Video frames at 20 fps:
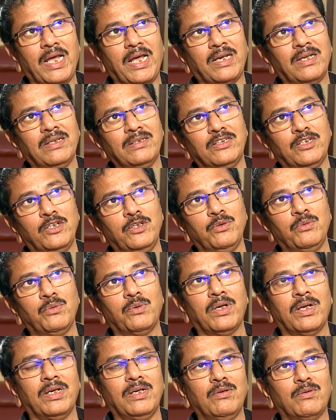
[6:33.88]
నాన్నకి
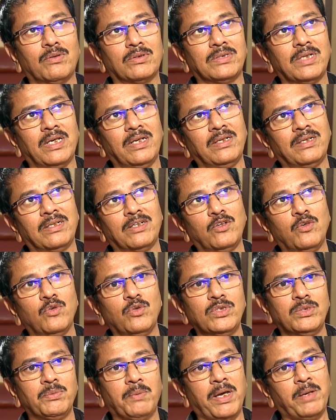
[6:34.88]
తెలియకుండానే ఒకసారి
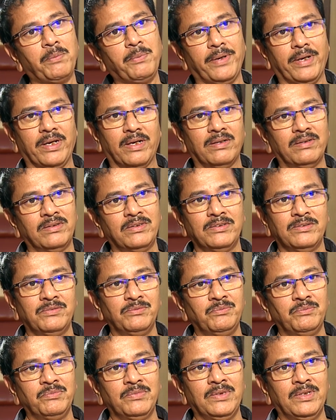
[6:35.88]
ఇంట్లోంచి పారిపోయా
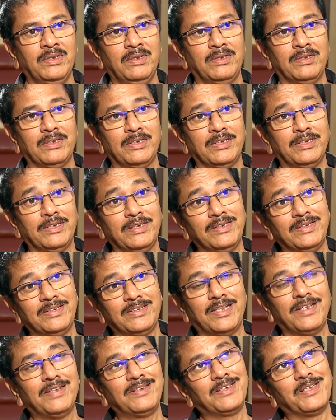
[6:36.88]
ఇది
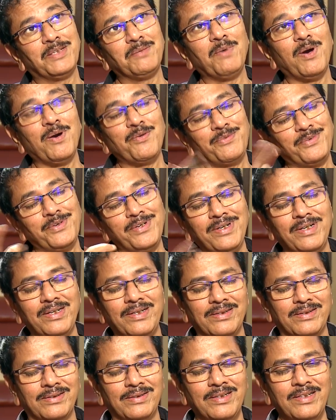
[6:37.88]
సినిమా ఫీల్డ్
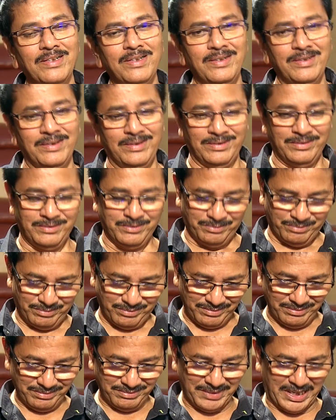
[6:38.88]

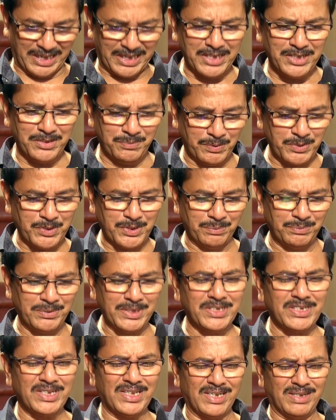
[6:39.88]
అంటే ఇప్పుడు చెప్తే
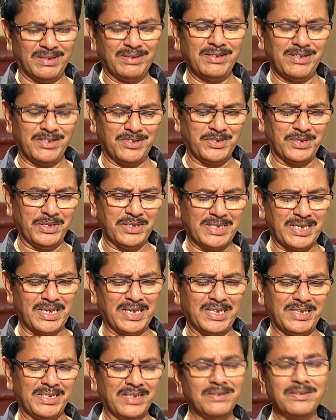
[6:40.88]
చిన్న
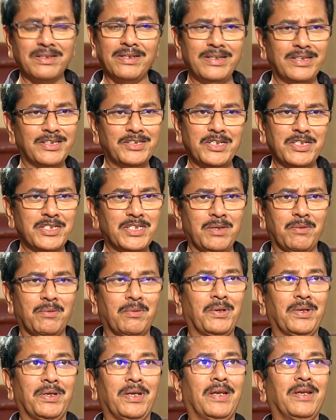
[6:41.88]
చిన్నతనం కదా తెలియక
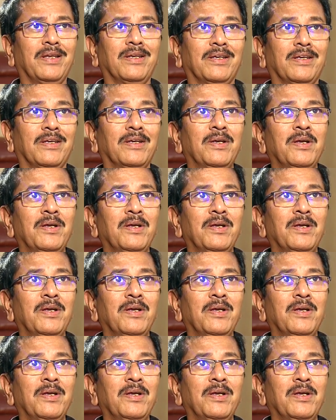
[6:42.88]
ఉన్నట్టు ఇవన్నీ